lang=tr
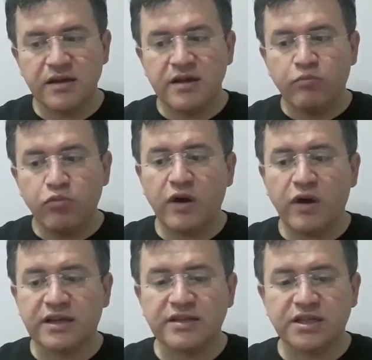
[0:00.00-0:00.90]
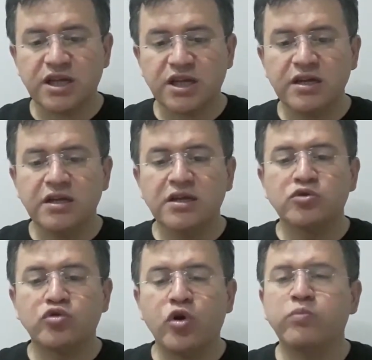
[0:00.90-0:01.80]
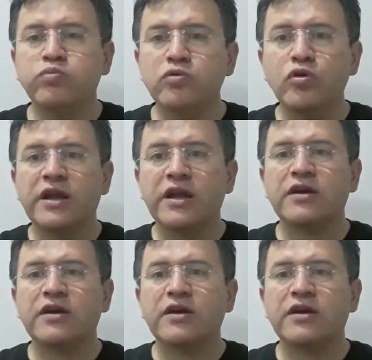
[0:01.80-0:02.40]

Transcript: bu vatandaşa toplu olarak